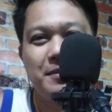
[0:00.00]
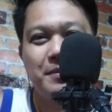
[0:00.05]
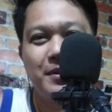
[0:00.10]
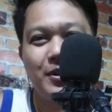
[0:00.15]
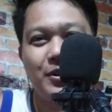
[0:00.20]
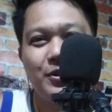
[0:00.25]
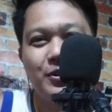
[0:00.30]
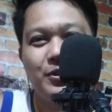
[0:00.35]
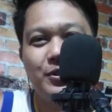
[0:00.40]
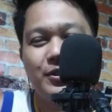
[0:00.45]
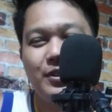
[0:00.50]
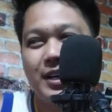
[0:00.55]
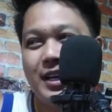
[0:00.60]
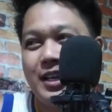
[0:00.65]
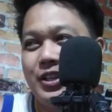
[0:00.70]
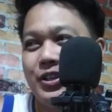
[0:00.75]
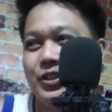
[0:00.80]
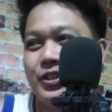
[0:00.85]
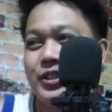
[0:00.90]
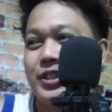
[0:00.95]
Pero
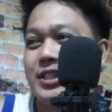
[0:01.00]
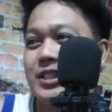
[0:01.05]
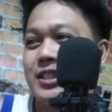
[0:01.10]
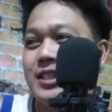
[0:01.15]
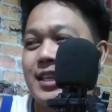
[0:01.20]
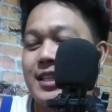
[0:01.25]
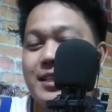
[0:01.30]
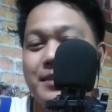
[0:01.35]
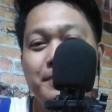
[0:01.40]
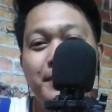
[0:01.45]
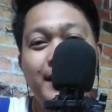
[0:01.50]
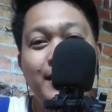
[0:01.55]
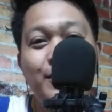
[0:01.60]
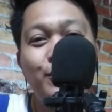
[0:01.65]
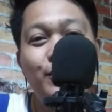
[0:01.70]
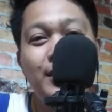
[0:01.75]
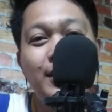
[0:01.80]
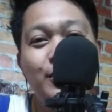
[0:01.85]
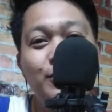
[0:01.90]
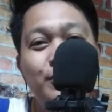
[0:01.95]
ngayon,
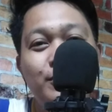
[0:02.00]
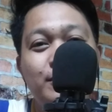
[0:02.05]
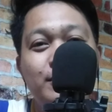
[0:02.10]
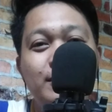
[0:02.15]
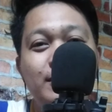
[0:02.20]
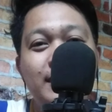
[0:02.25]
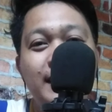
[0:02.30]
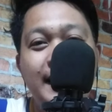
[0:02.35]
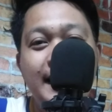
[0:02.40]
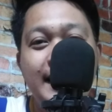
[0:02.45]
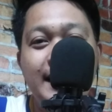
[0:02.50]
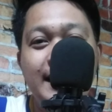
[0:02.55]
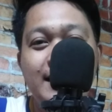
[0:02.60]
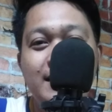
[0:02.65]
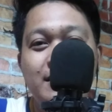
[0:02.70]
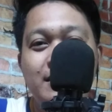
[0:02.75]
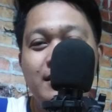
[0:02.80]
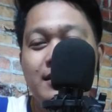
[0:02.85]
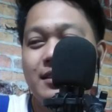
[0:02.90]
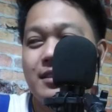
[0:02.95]
sasabayan ko lang yung
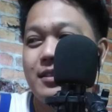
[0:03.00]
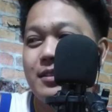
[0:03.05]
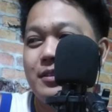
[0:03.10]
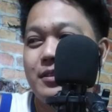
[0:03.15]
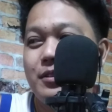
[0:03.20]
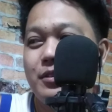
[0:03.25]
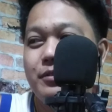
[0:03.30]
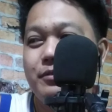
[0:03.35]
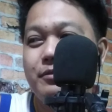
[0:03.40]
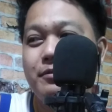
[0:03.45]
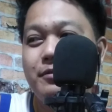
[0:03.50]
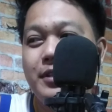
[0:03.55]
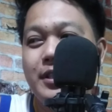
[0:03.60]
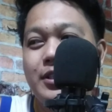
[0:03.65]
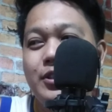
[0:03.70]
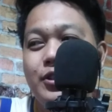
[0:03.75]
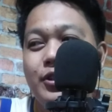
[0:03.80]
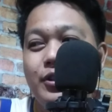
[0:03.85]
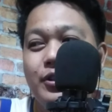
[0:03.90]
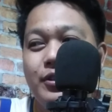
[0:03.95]
lyrics, yung
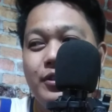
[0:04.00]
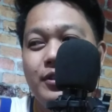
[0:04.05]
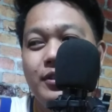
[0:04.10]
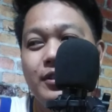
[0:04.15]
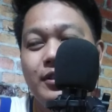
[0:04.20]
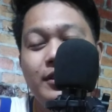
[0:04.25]
video